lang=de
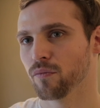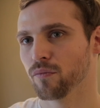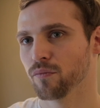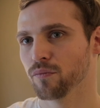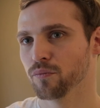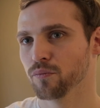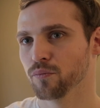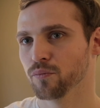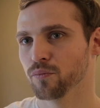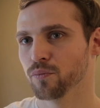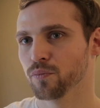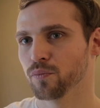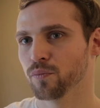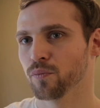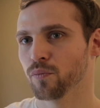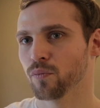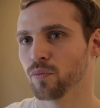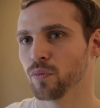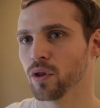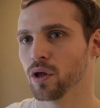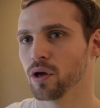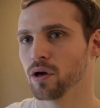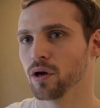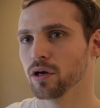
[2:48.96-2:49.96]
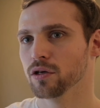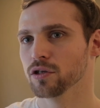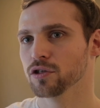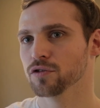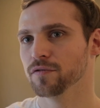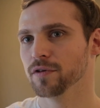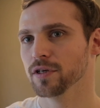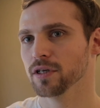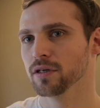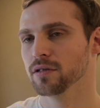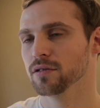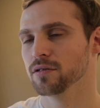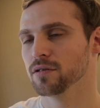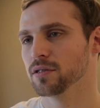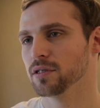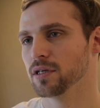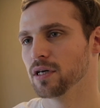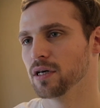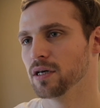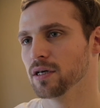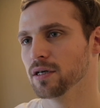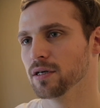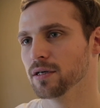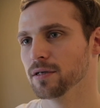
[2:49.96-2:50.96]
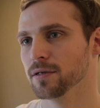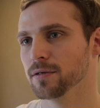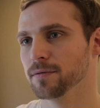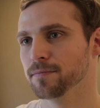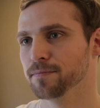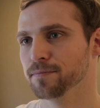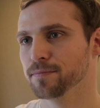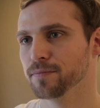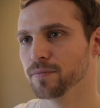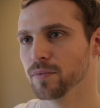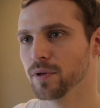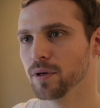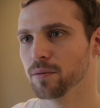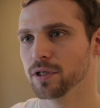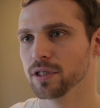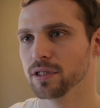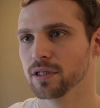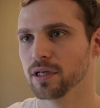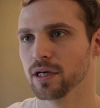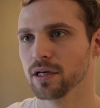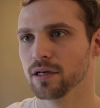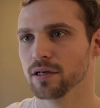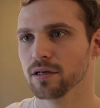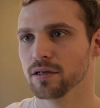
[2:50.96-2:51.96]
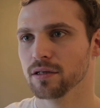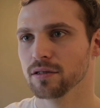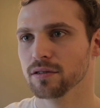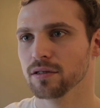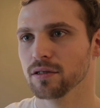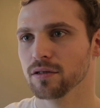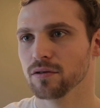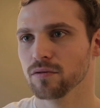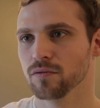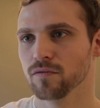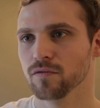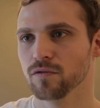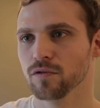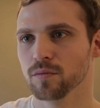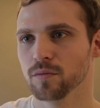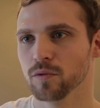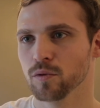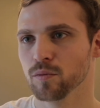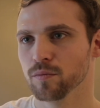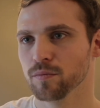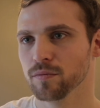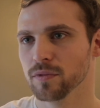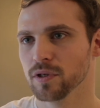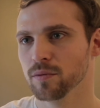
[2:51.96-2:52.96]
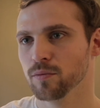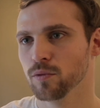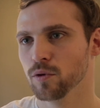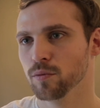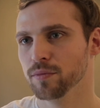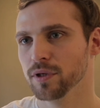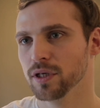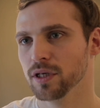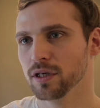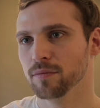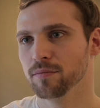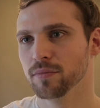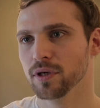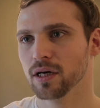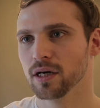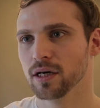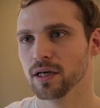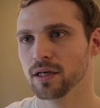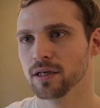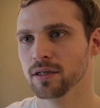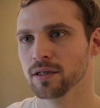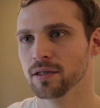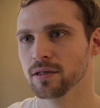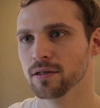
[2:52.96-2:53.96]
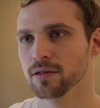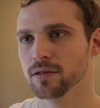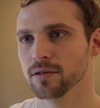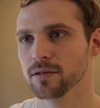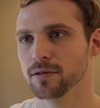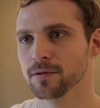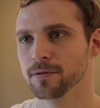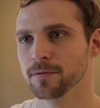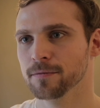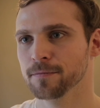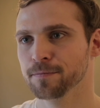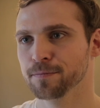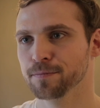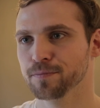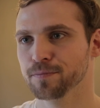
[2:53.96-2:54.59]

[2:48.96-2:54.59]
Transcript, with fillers: Mm, das ist schwierig zu sagen, ähm, aber ich denke, dass ich irgendwo im Immobilienbereich äh,